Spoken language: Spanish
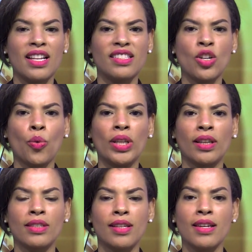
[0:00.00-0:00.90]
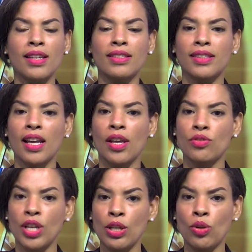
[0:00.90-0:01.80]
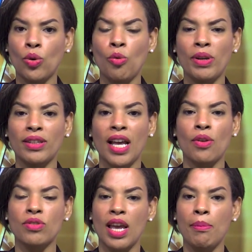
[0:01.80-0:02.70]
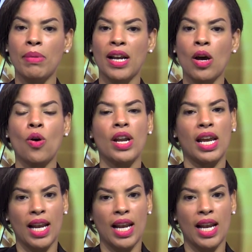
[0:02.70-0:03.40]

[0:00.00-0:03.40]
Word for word: 56 extranjeros indocumentados en Barahona y La